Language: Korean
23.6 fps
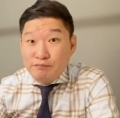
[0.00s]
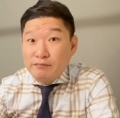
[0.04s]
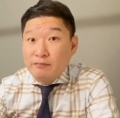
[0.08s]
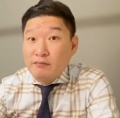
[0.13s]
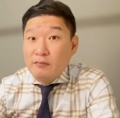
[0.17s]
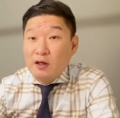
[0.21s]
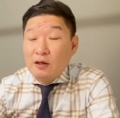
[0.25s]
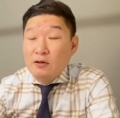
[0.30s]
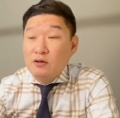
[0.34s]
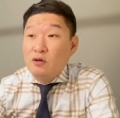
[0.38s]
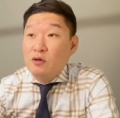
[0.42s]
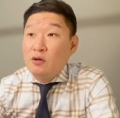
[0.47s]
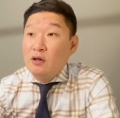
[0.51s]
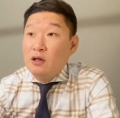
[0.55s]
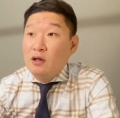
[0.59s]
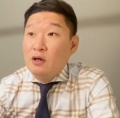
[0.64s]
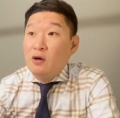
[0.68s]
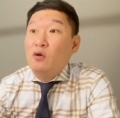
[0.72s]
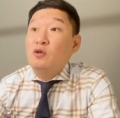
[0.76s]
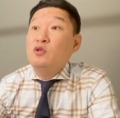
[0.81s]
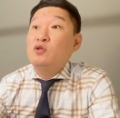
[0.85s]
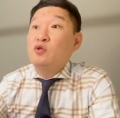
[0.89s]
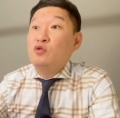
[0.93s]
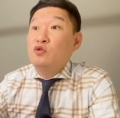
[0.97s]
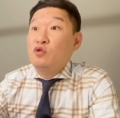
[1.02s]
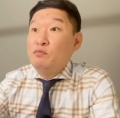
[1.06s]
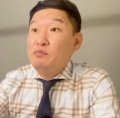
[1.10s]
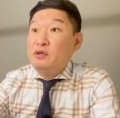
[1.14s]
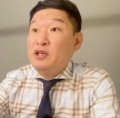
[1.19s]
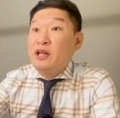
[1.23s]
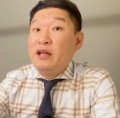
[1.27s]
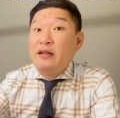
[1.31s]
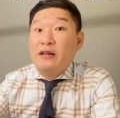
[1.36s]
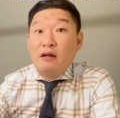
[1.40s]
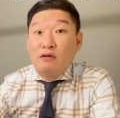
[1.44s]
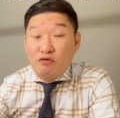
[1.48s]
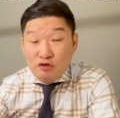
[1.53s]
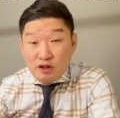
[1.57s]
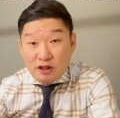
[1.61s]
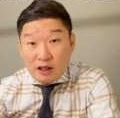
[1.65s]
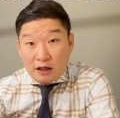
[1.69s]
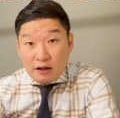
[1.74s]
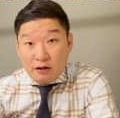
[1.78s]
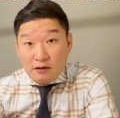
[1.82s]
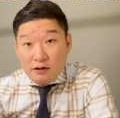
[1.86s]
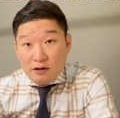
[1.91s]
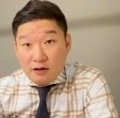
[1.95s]
그래서 어느 정도 미래에 대한
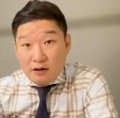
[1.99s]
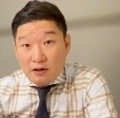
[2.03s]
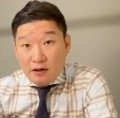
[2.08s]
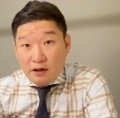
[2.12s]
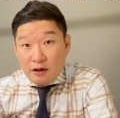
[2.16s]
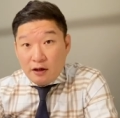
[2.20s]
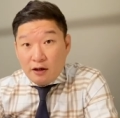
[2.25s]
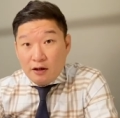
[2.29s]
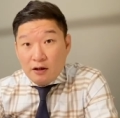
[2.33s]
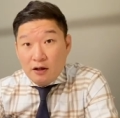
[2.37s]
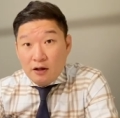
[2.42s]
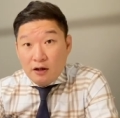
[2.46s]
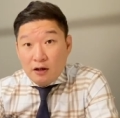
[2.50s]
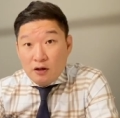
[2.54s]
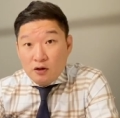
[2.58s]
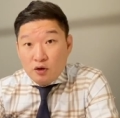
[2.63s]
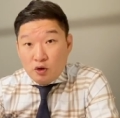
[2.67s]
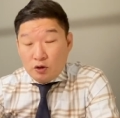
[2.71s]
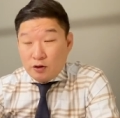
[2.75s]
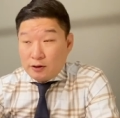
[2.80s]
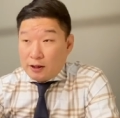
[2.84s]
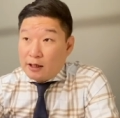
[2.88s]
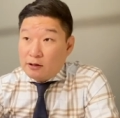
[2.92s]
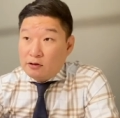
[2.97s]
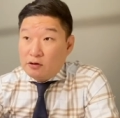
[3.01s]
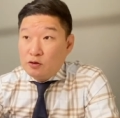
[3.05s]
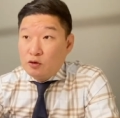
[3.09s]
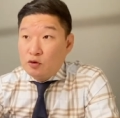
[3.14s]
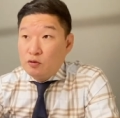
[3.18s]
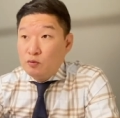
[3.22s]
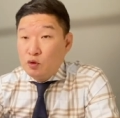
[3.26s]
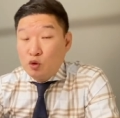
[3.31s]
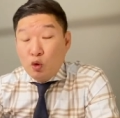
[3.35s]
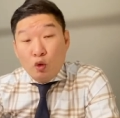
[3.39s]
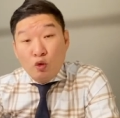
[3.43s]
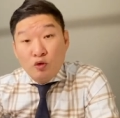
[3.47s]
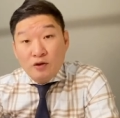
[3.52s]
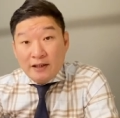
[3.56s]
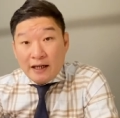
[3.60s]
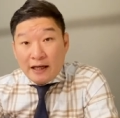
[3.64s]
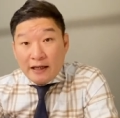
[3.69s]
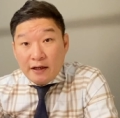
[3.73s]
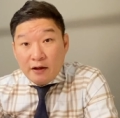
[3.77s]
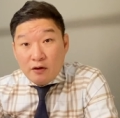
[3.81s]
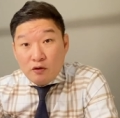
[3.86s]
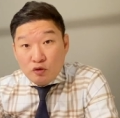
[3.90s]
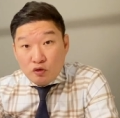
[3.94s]
투자 예, 다들 좀 좋은
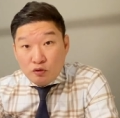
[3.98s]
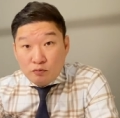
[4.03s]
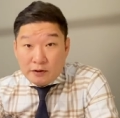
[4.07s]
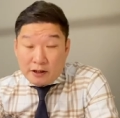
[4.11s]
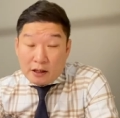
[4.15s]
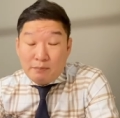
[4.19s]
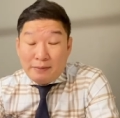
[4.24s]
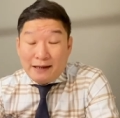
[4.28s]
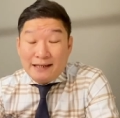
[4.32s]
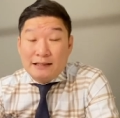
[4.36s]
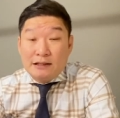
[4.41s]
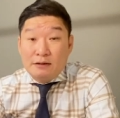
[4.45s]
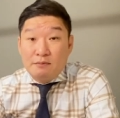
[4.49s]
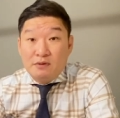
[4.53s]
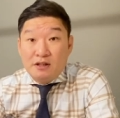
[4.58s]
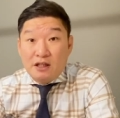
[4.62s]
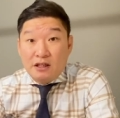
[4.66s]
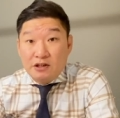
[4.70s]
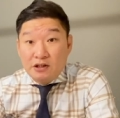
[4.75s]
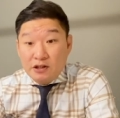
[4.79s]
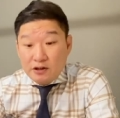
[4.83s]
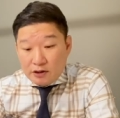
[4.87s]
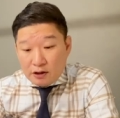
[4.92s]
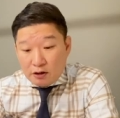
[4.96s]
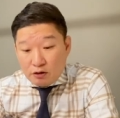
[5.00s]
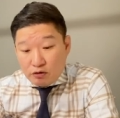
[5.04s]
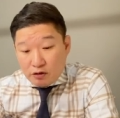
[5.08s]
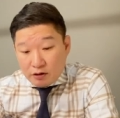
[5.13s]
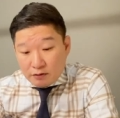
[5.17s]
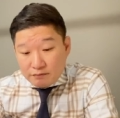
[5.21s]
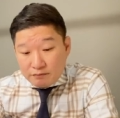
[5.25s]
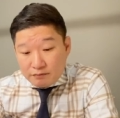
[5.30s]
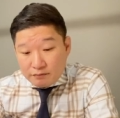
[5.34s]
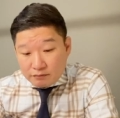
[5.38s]
사례로 좀 제가 봤습니다. 실제로요.